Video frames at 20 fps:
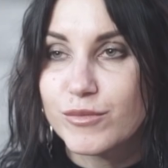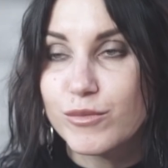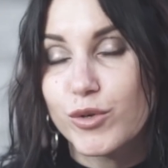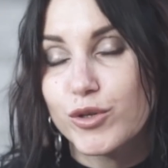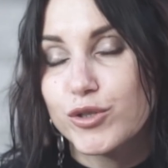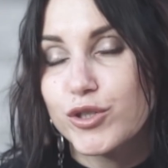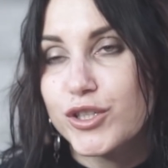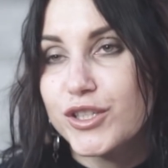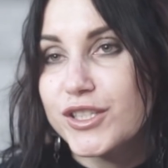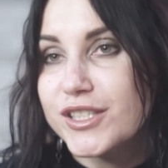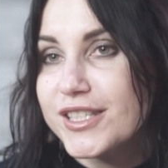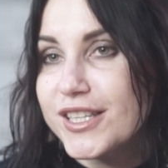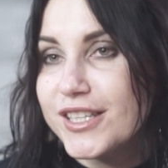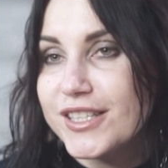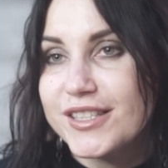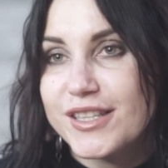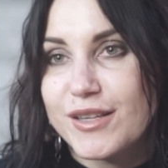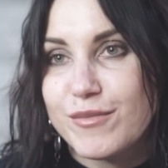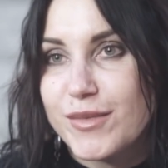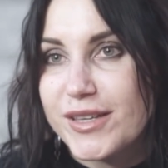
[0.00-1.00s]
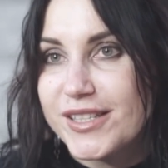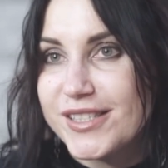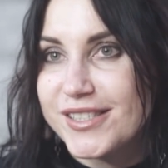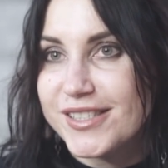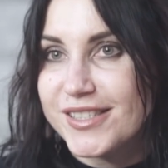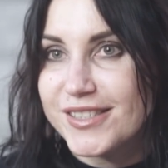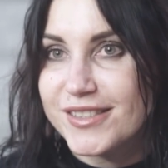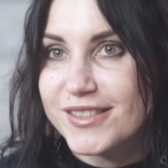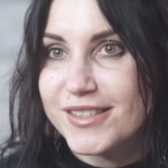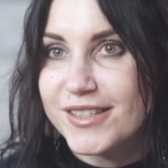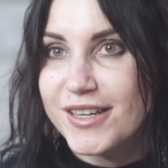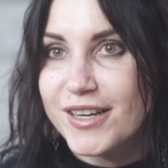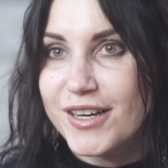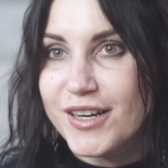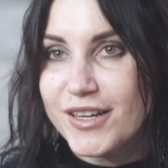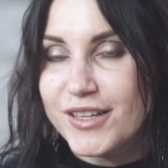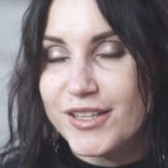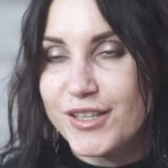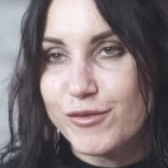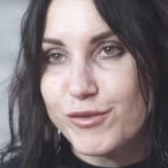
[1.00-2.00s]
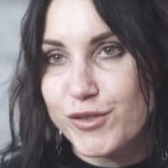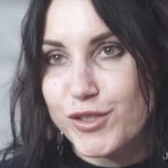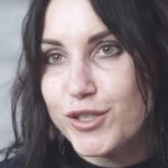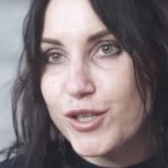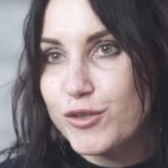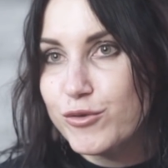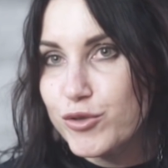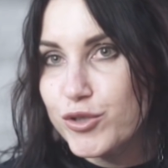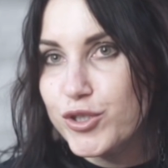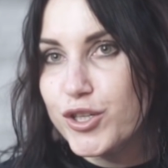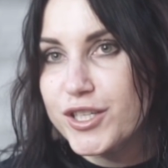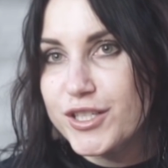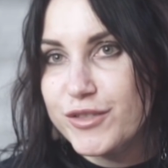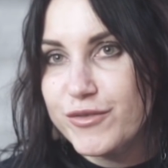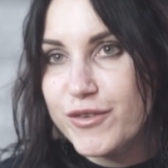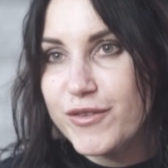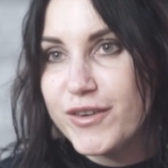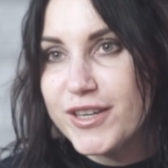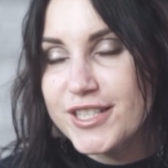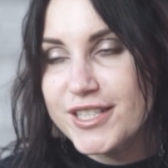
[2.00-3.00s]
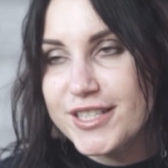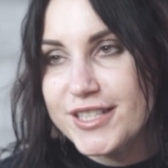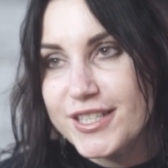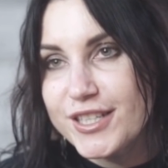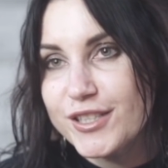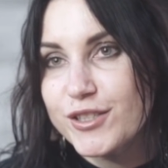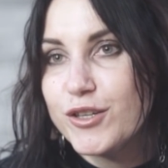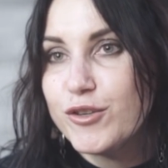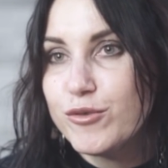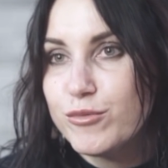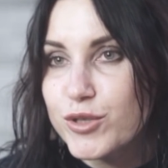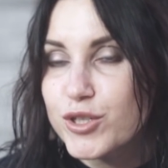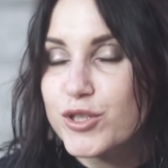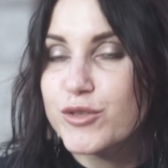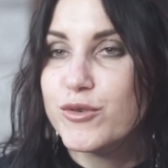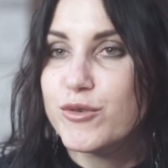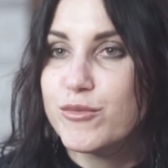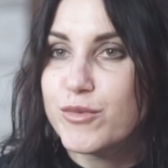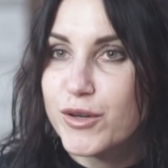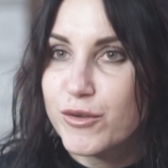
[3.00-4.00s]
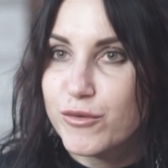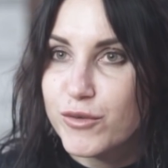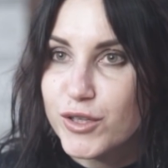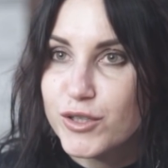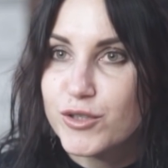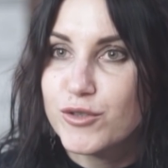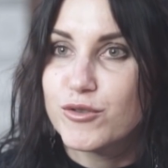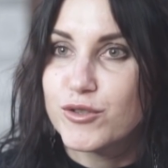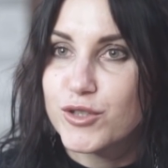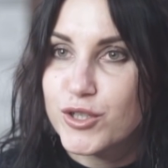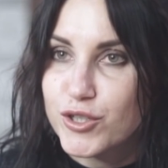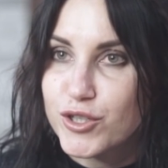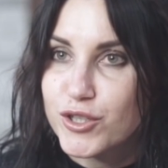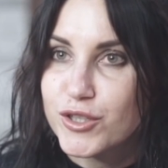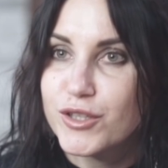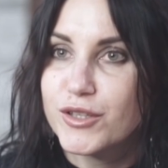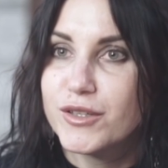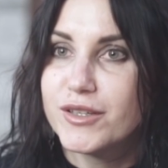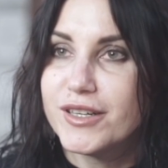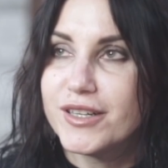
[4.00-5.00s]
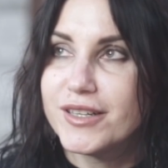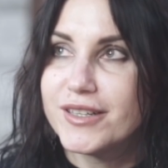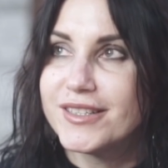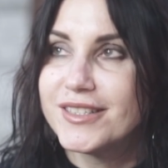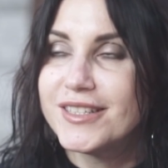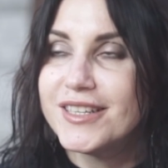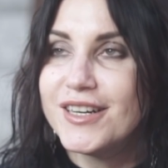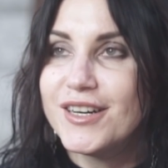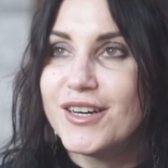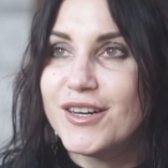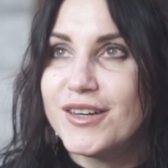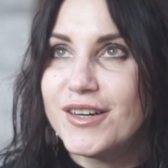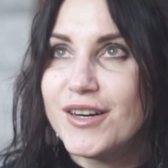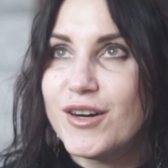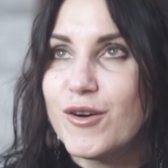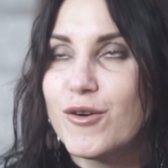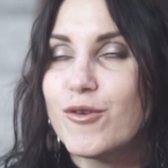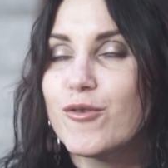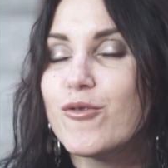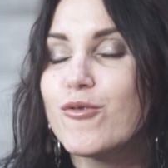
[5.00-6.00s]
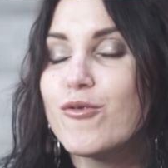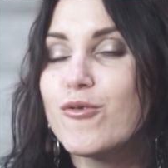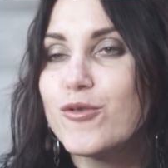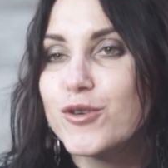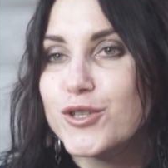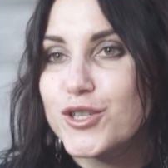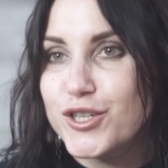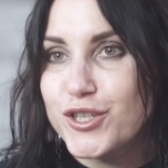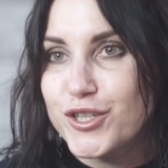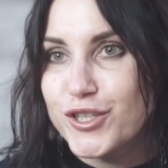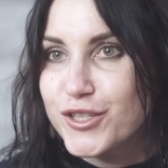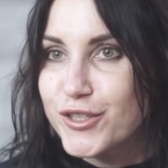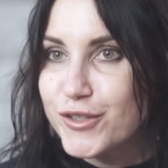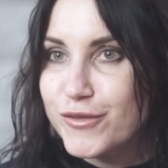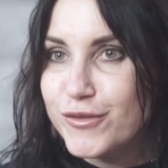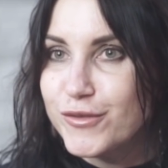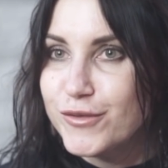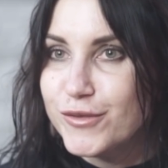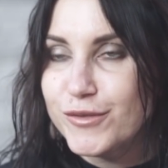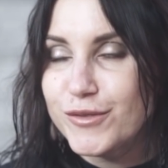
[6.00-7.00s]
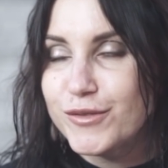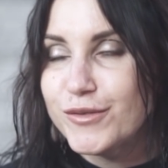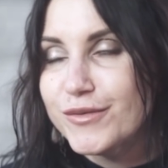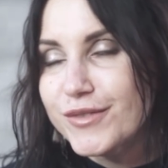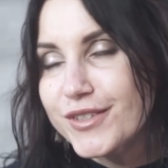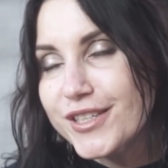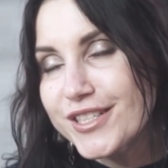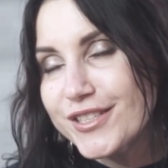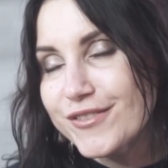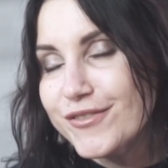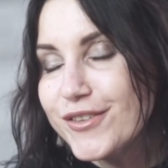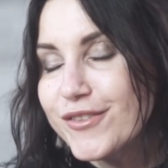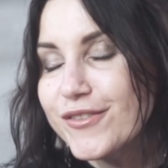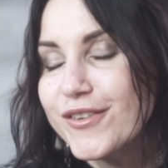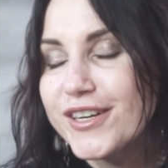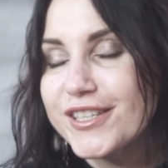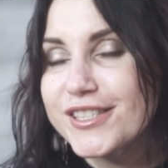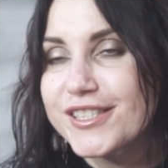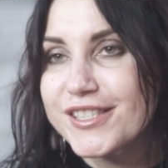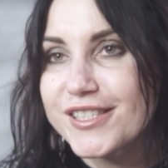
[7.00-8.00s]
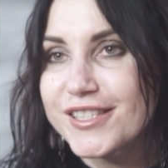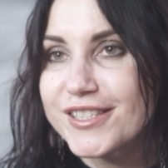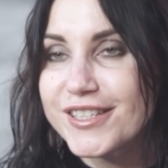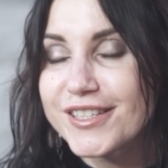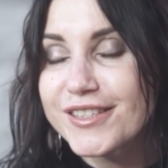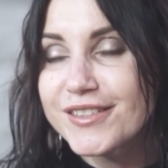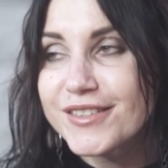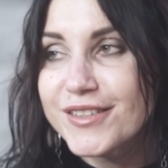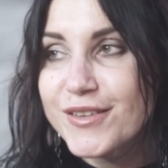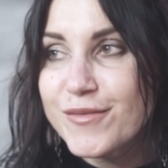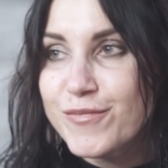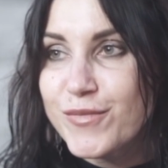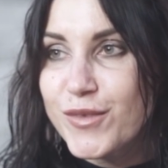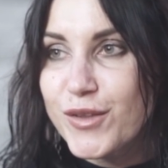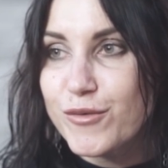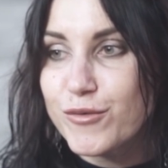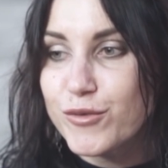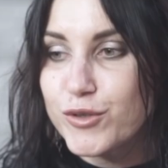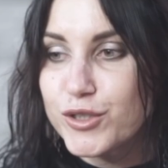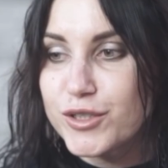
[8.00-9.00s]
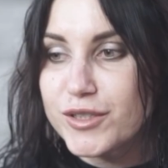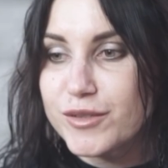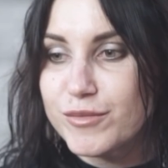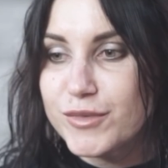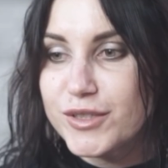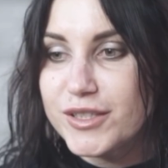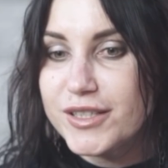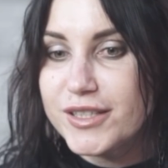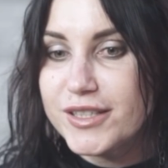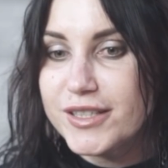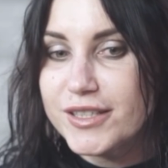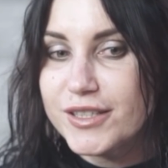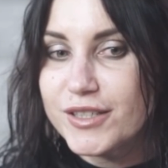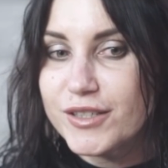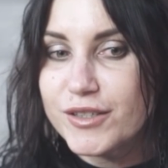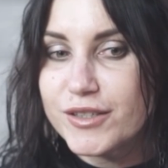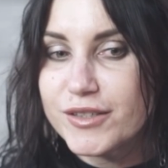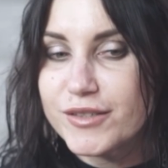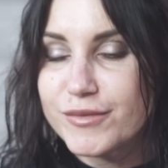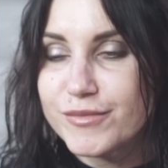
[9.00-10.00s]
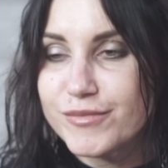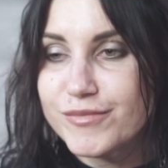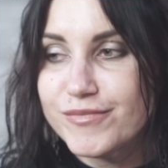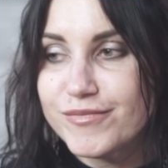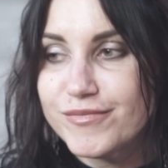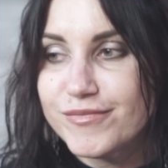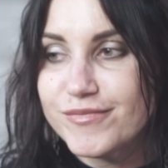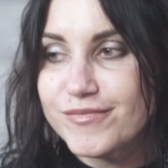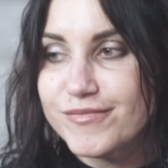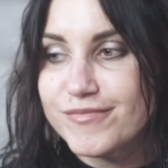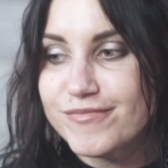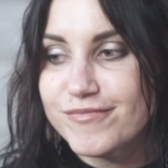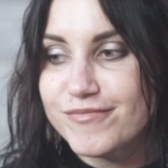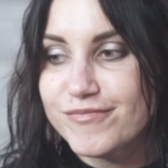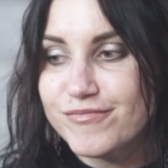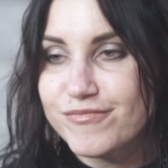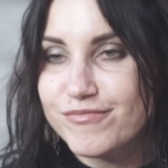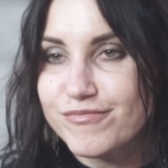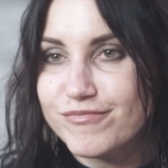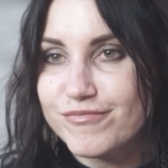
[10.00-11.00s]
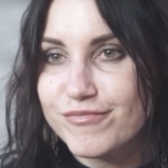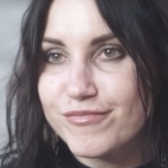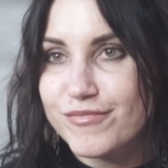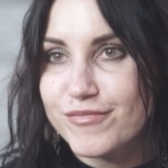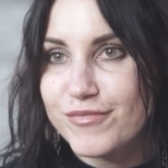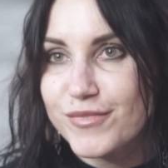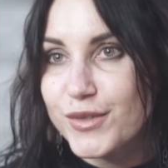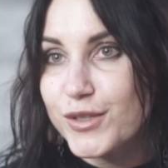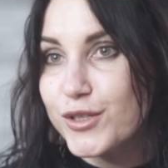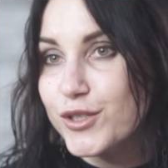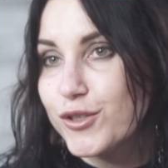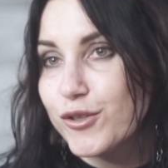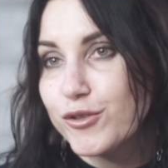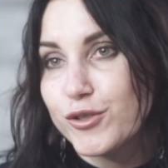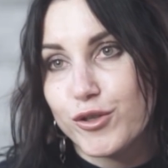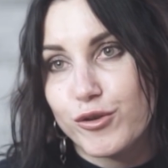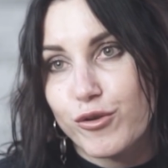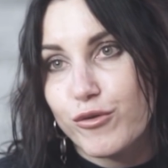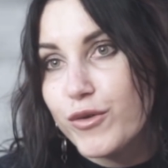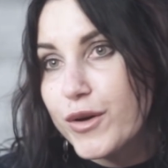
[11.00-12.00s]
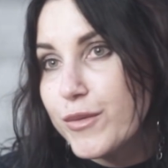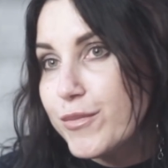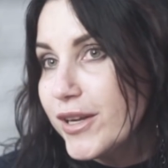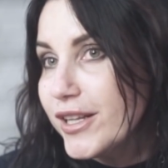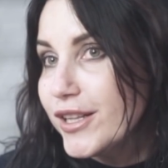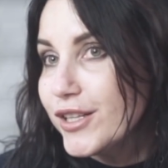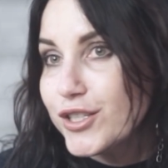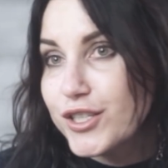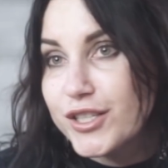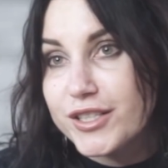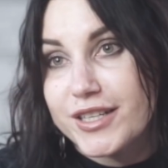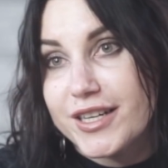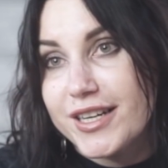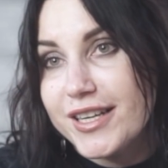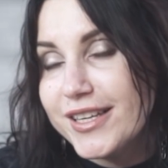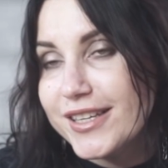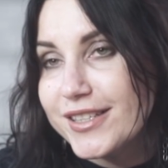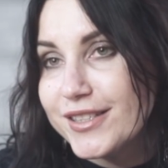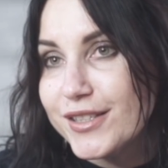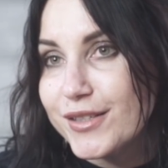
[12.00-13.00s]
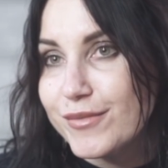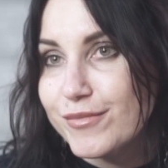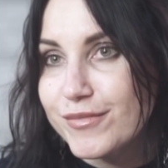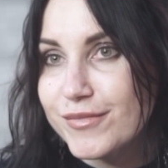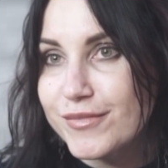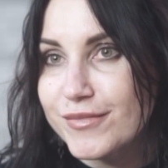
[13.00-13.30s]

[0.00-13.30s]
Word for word: Мода не стоит на месте, и всегда нужно развиваться. Если ты любишь свою профессию, значит ты а, хочешь э, развиваться да, в этом и а, что-то новое предложить клиентам.